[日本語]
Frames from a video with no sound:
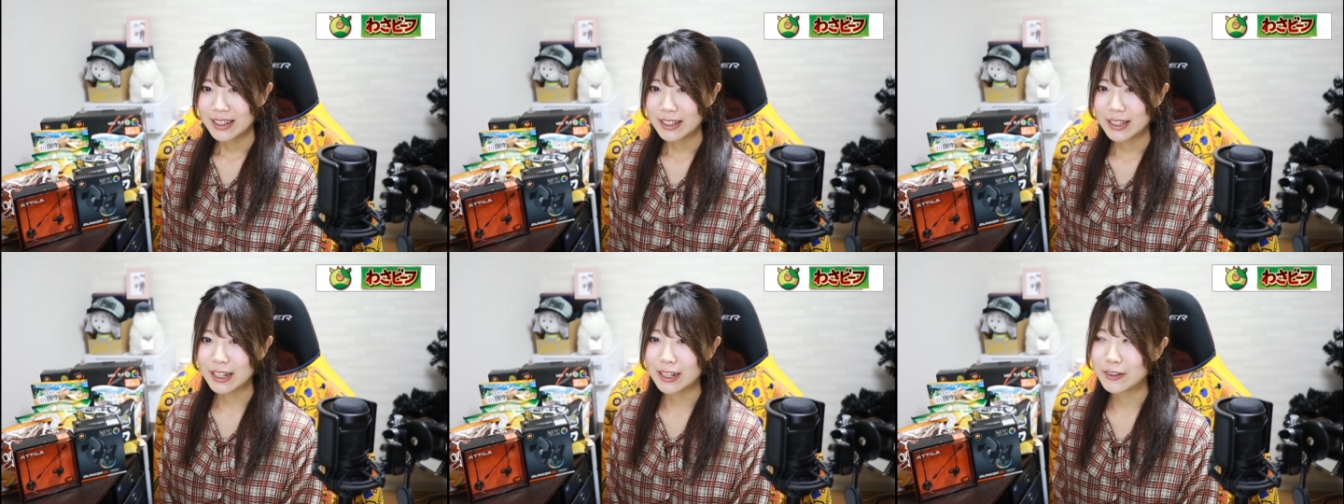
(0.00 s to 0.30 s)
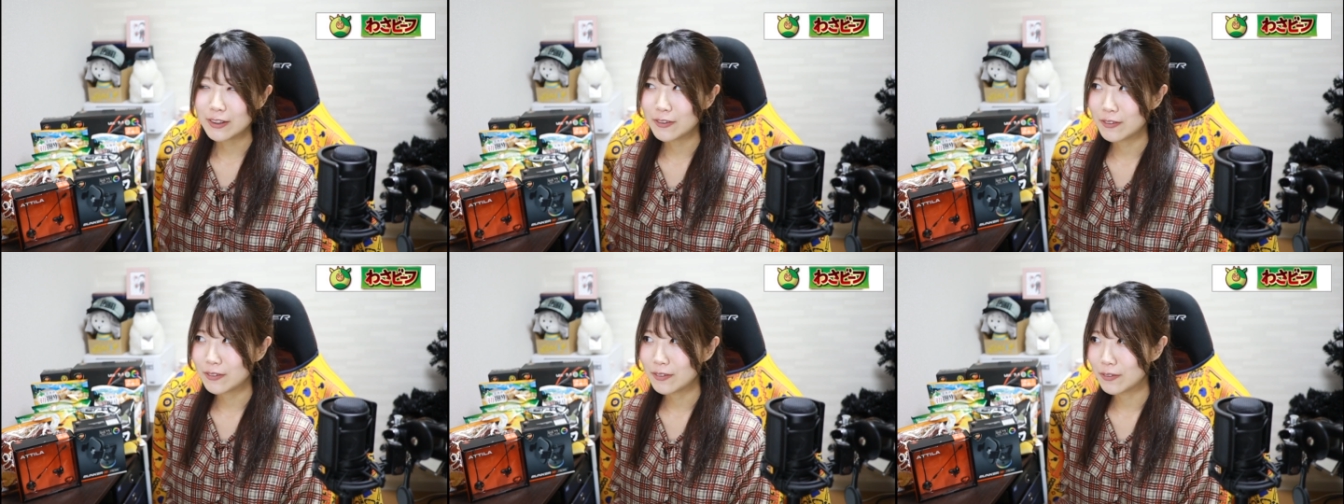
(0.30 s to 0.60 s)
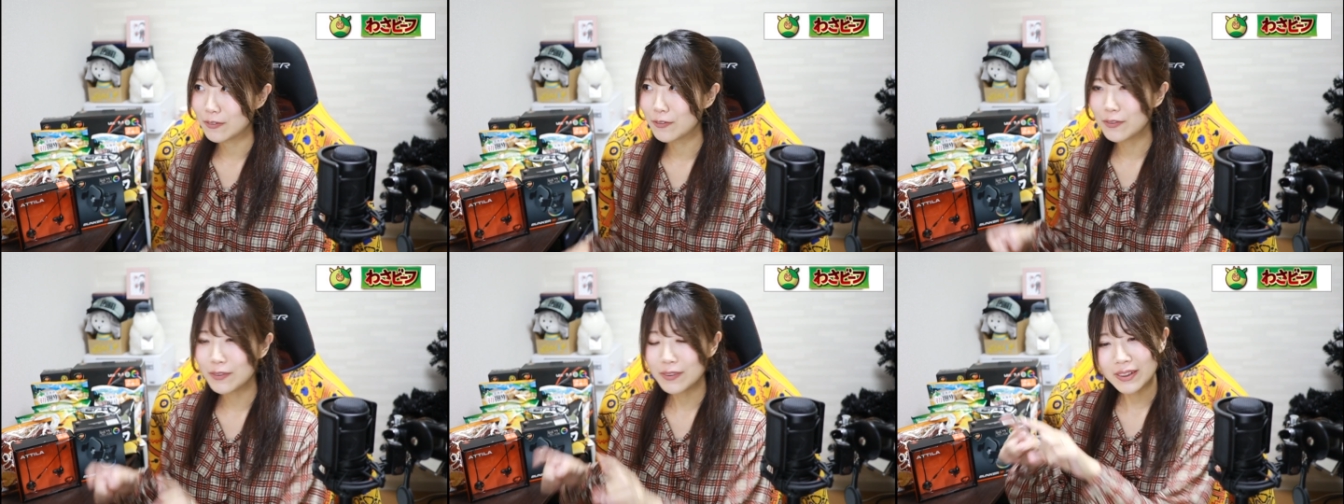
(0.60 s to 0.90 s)
で、王道の
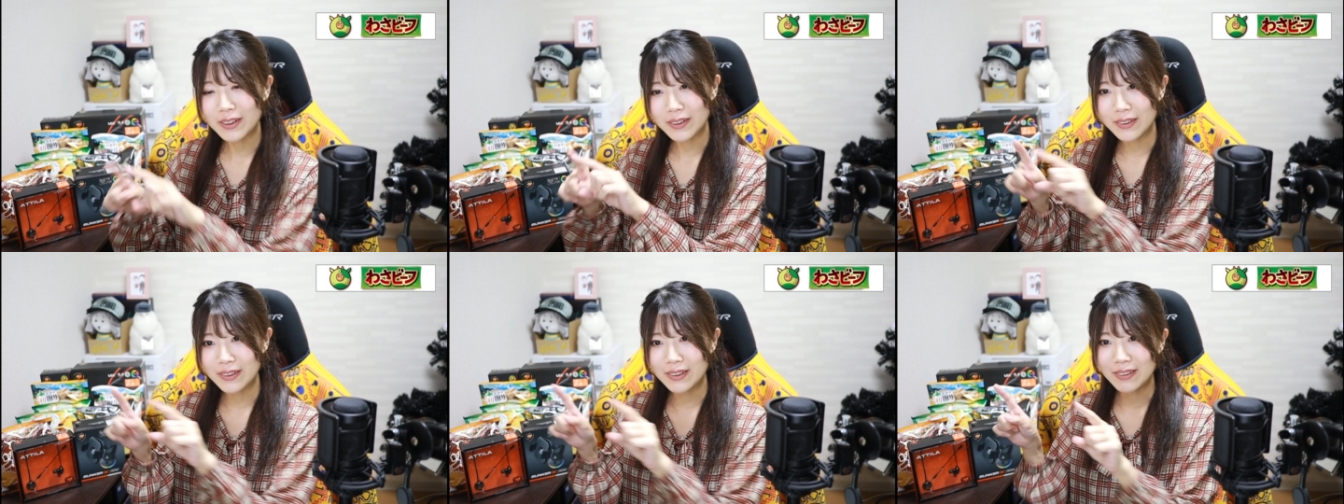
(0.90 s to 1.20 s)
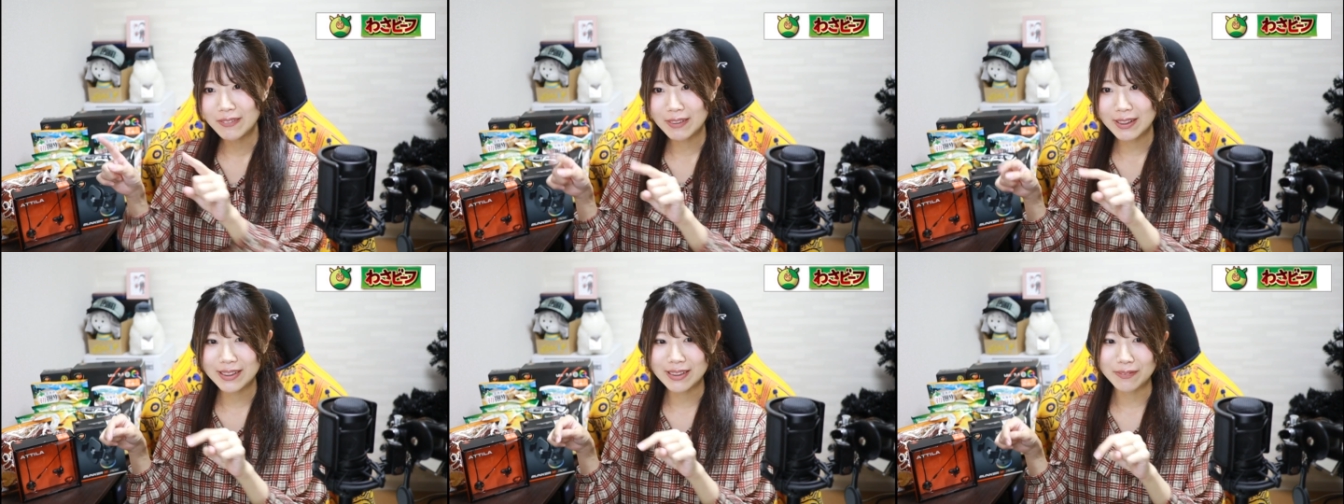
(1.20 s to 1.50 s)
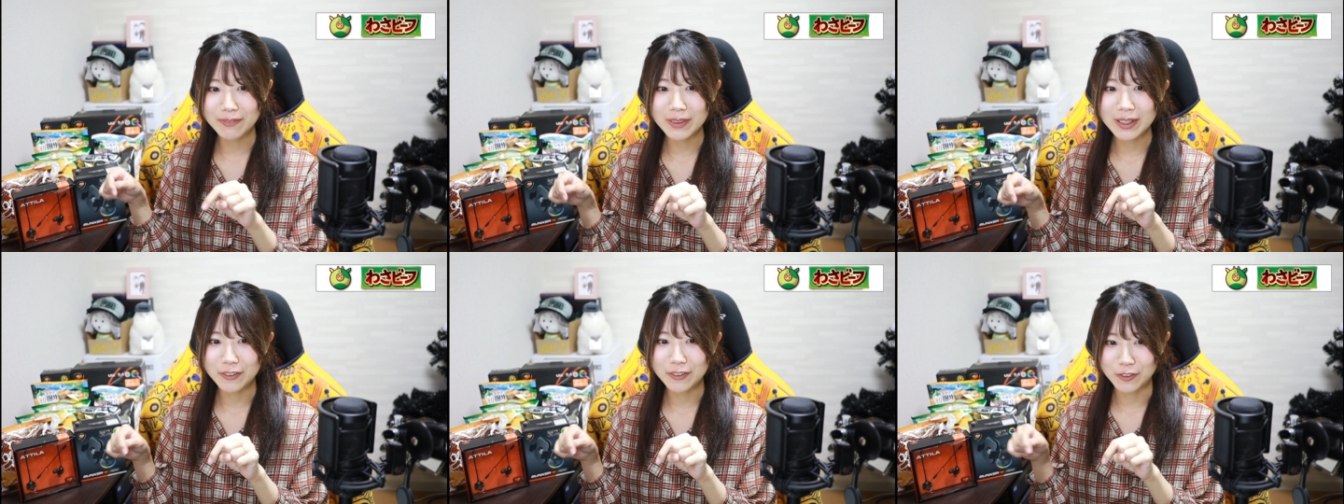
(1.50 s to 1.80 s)
わ
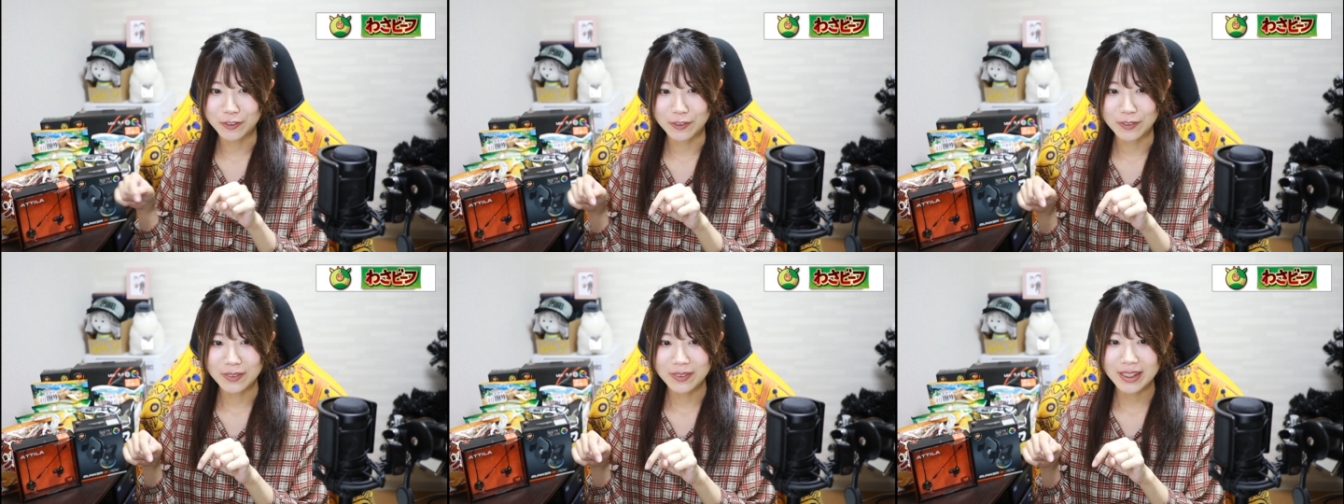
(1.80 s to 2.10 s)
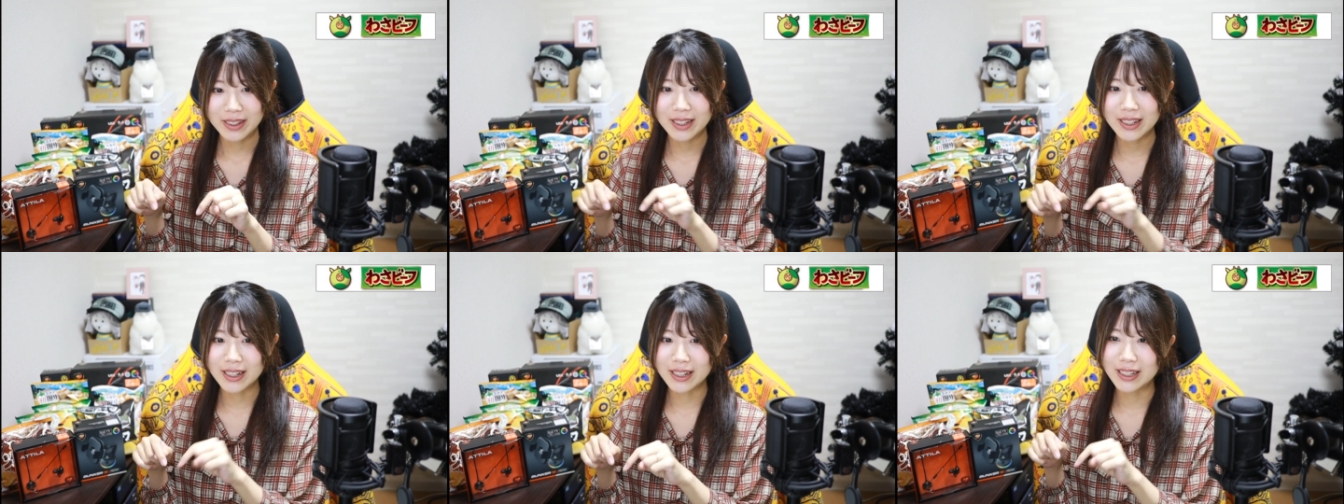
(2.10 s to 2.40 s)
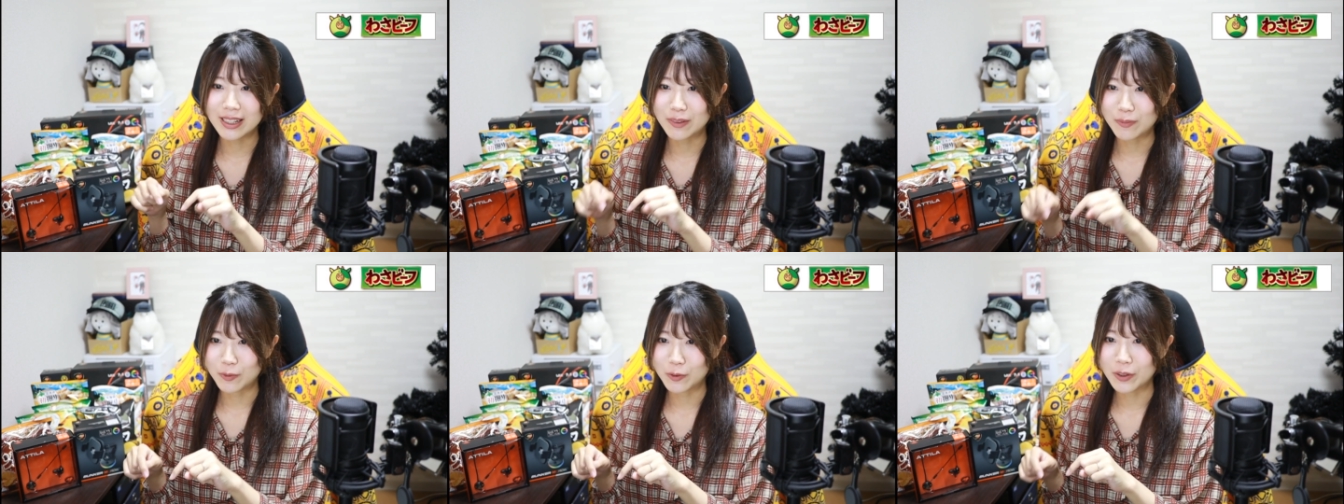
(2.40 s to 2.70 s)
さビーフ以
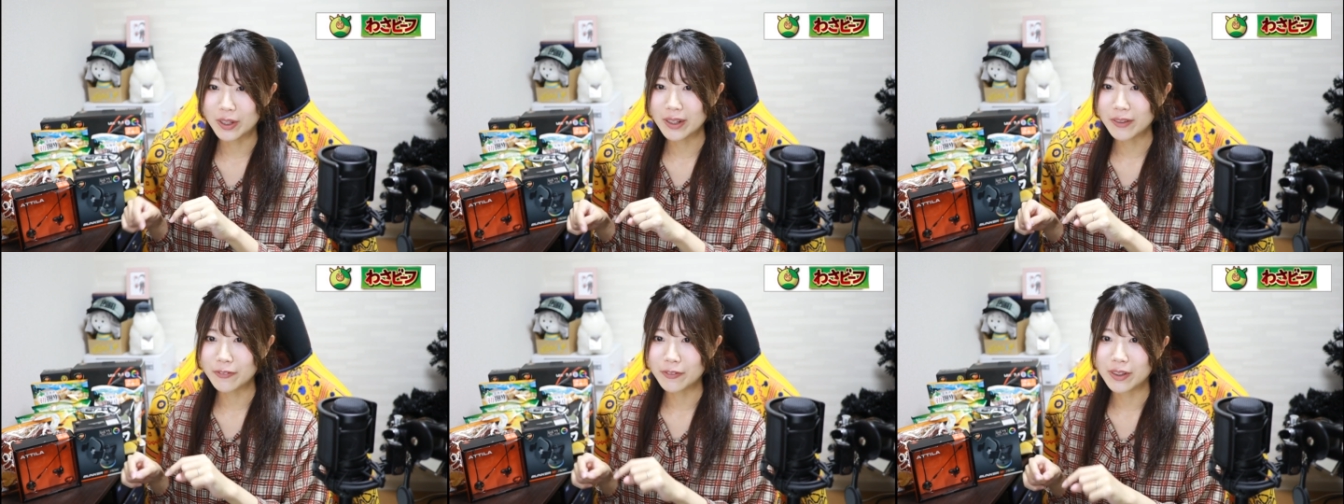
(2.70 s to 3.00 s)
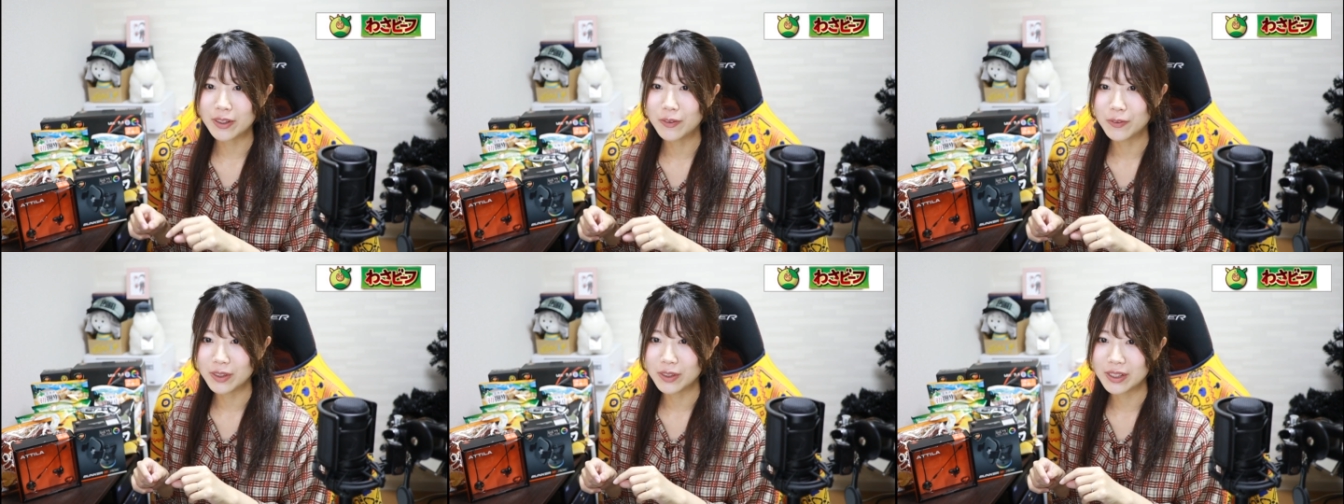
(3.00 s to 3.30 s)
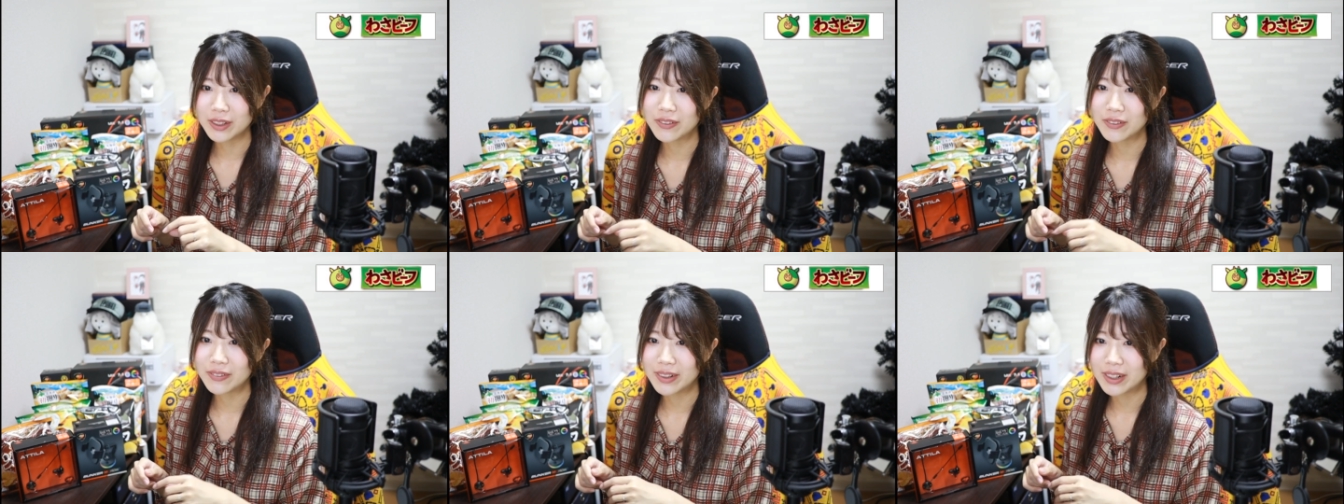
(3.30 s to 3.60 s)
外にも結構いろん
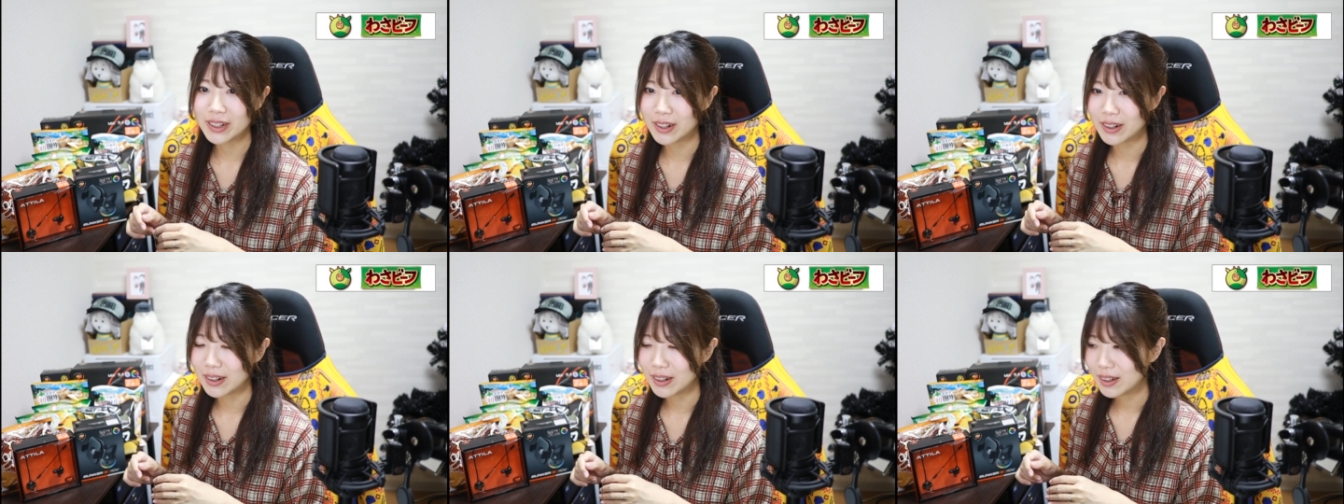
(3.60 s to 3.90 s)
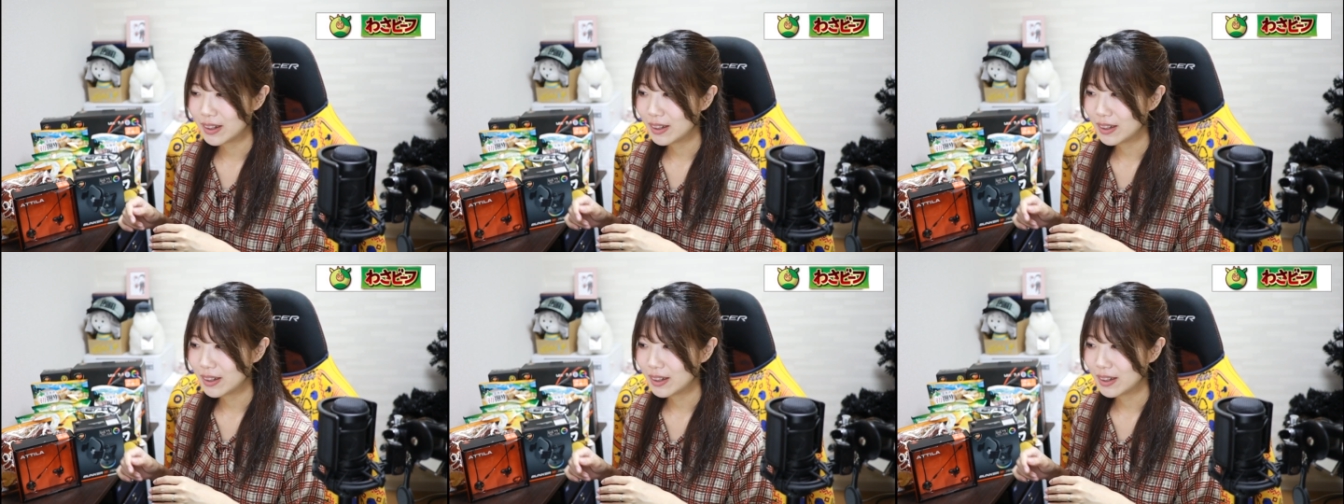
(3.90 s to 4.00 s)
な種類が